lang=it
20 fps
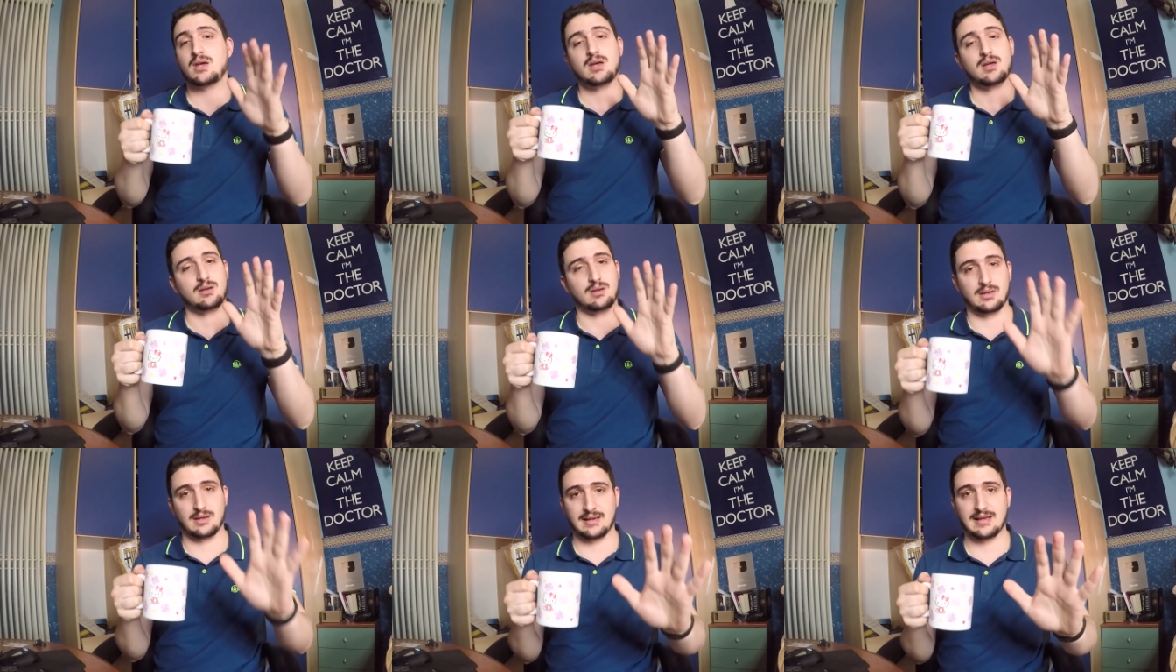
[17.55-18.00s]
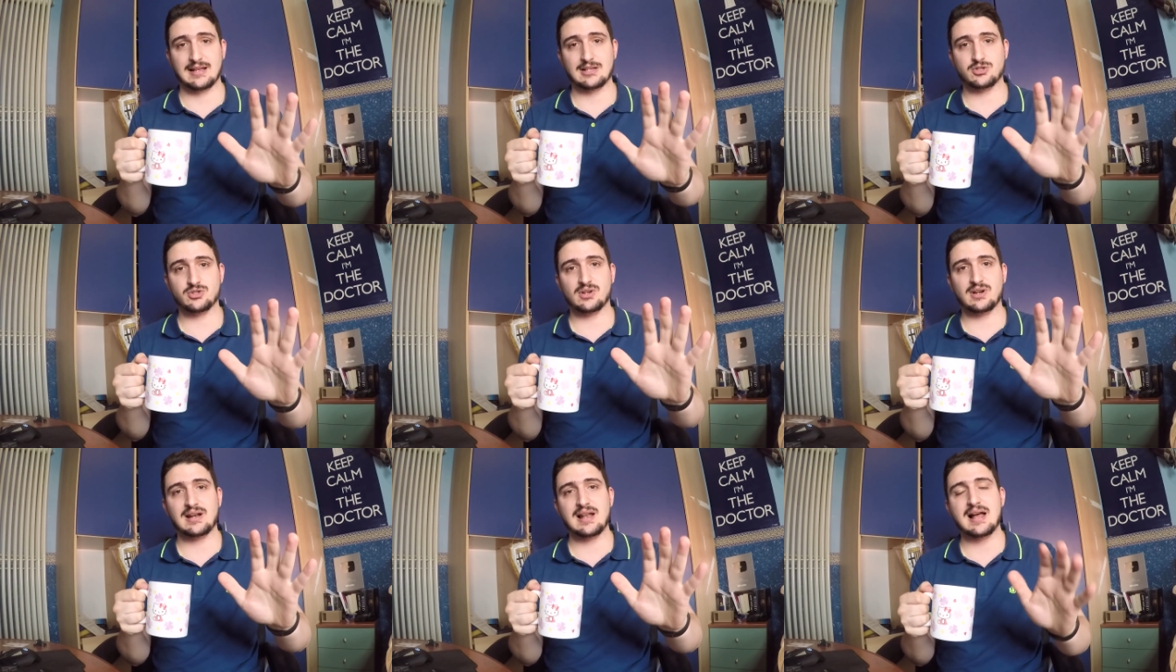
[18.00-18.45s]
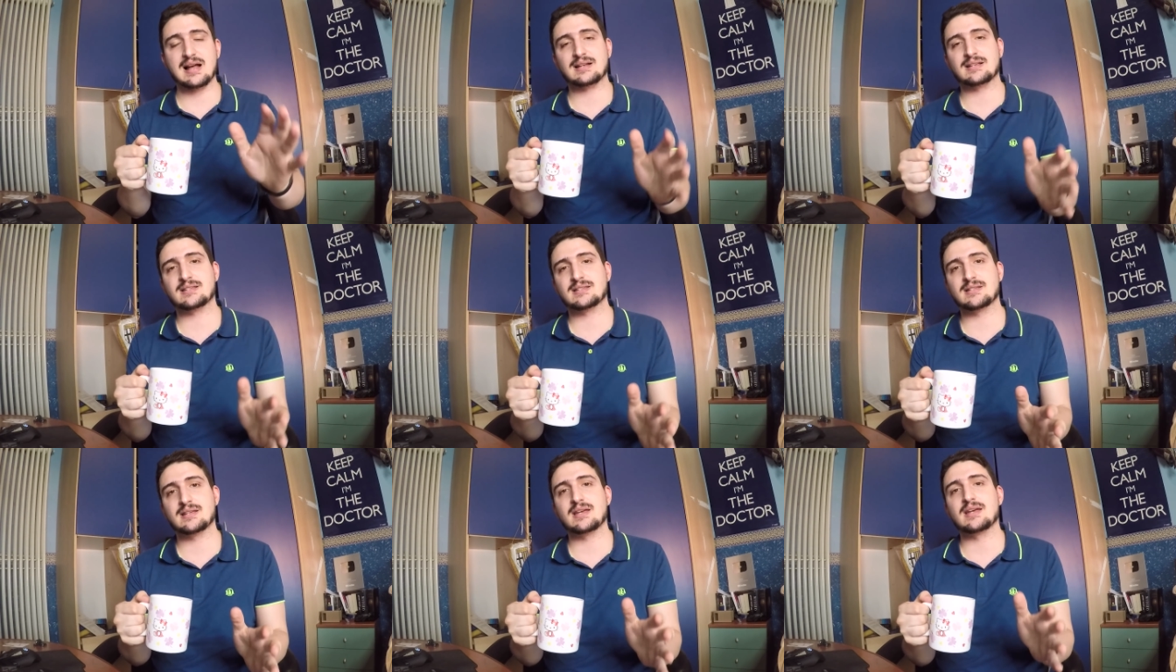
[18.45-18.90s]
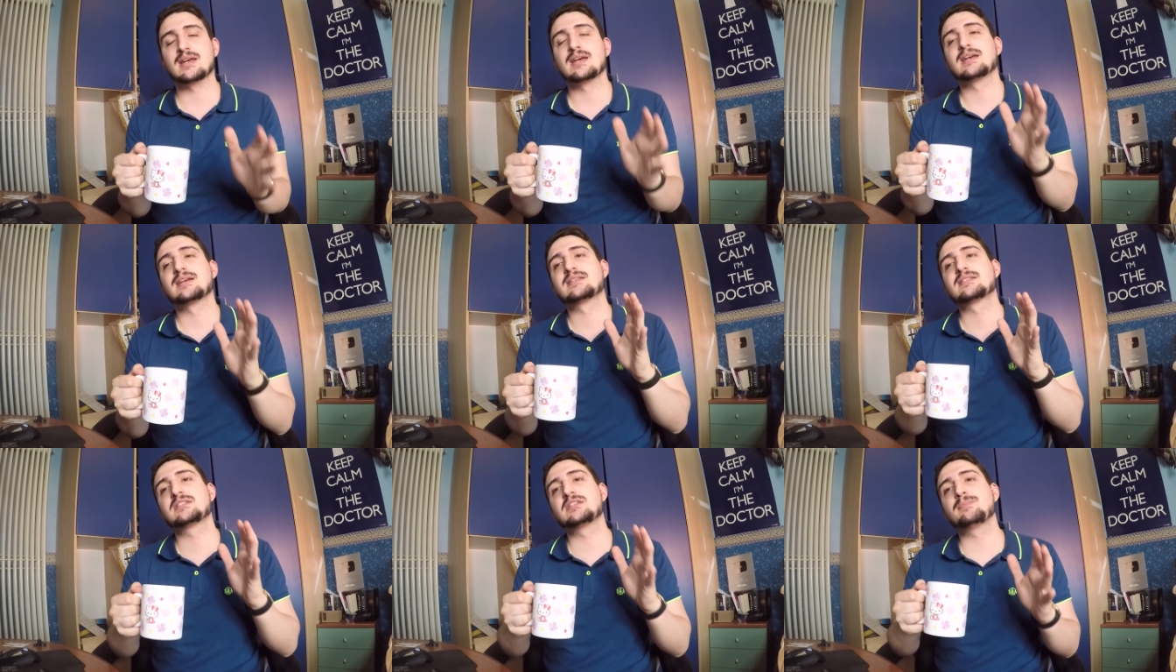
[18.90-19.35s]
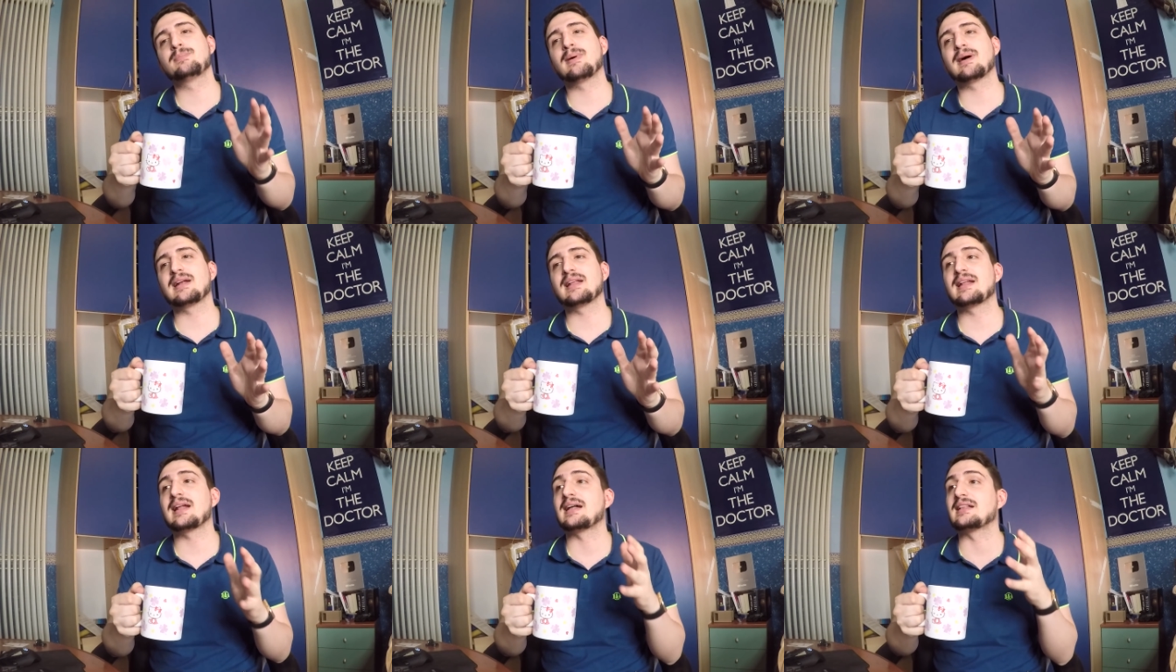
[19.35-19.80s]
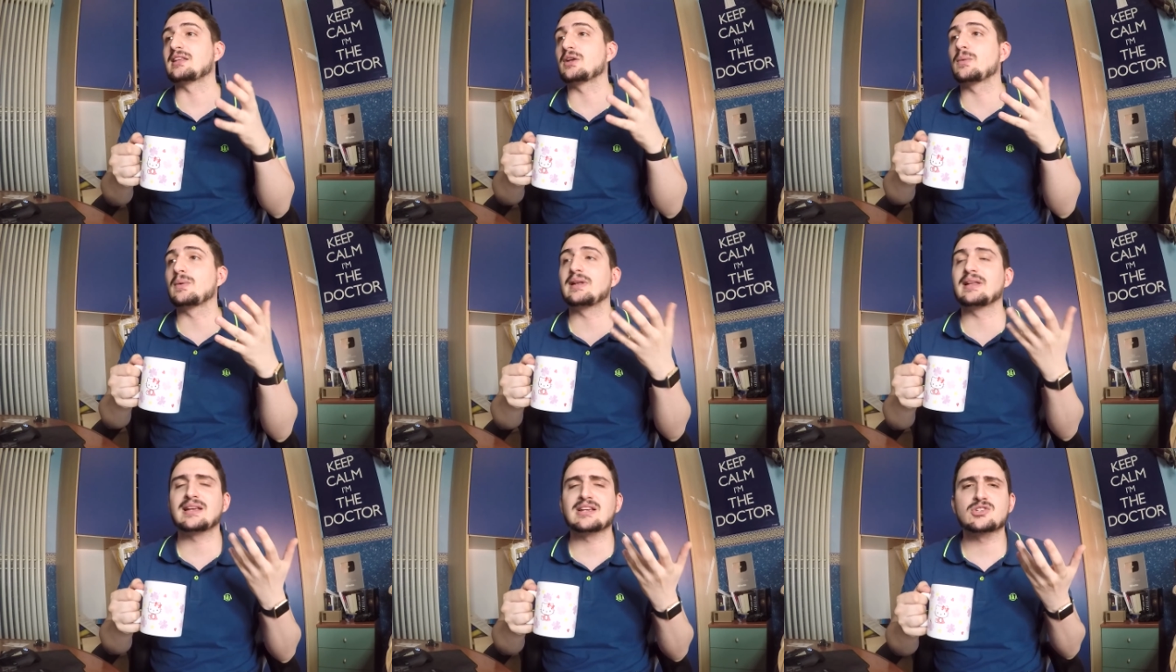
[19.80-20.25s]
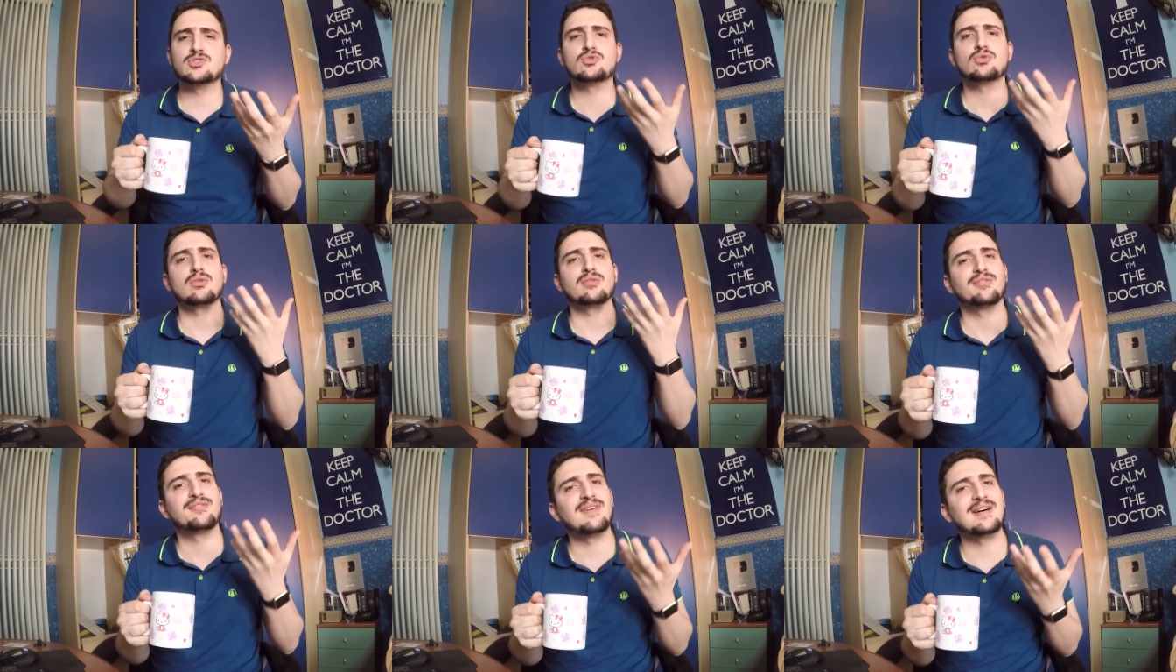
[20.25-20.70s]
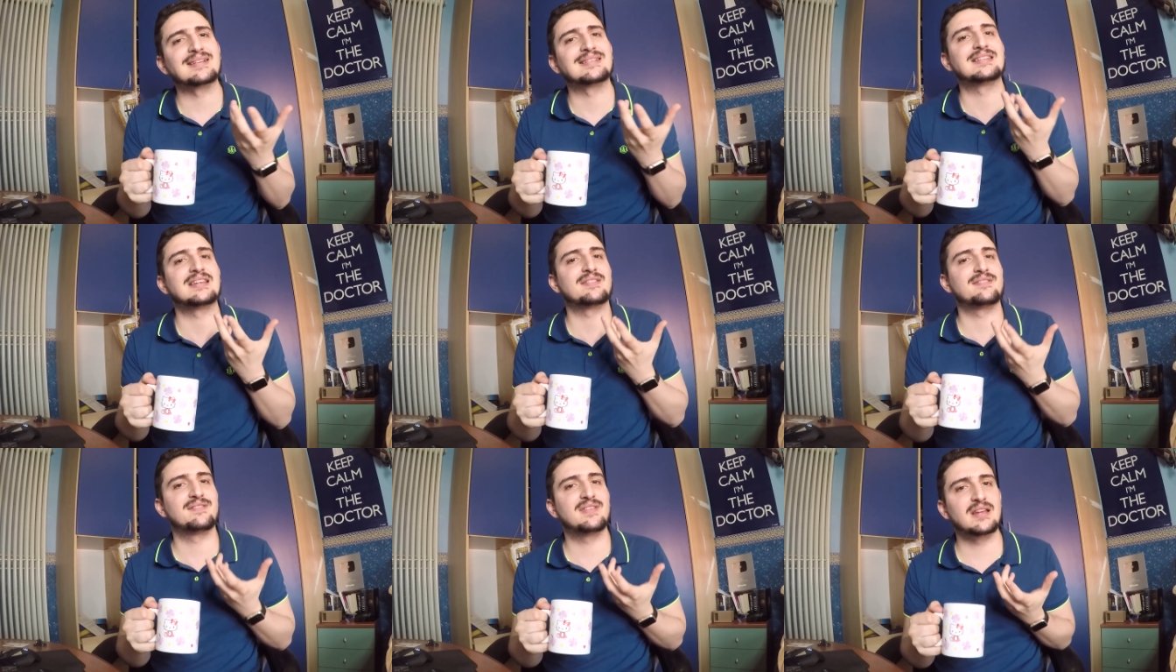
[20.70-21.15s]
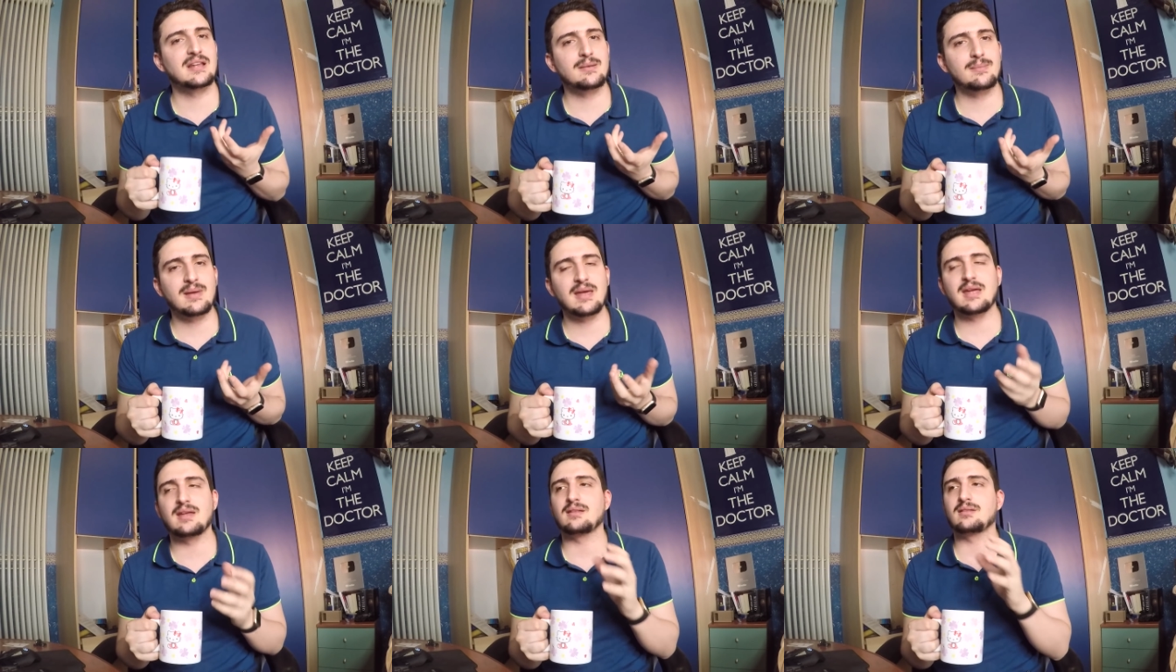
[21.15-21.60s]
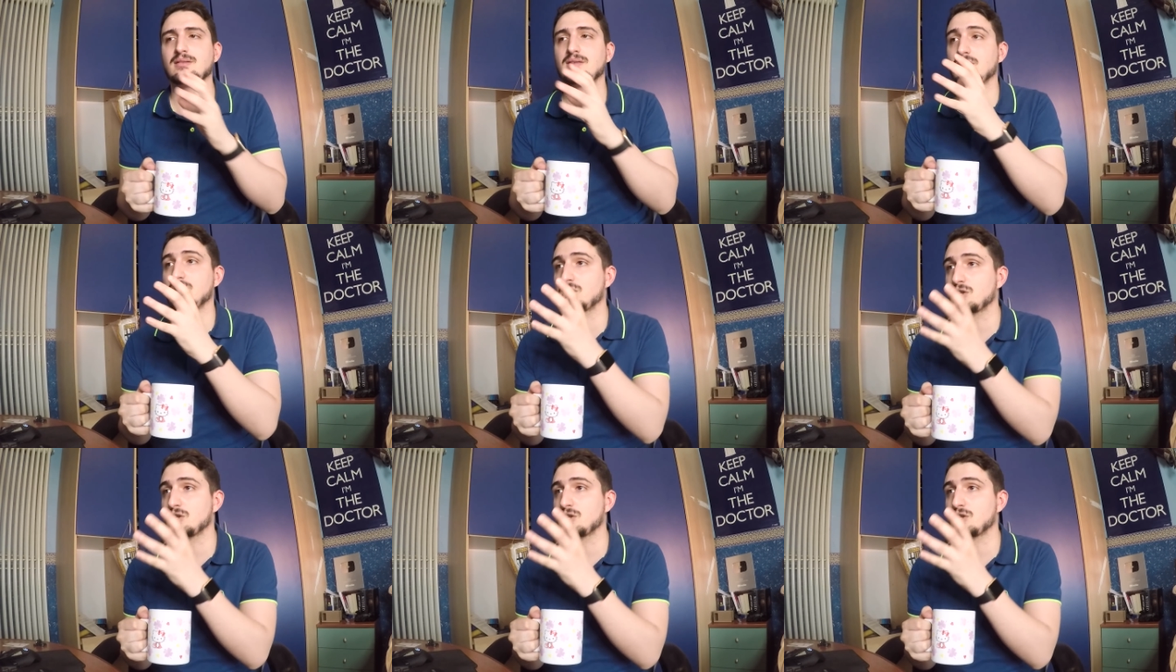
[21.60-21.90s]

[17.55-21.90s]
in Calcio Relax si parlerà di quelli che sono fatti avvenimenti,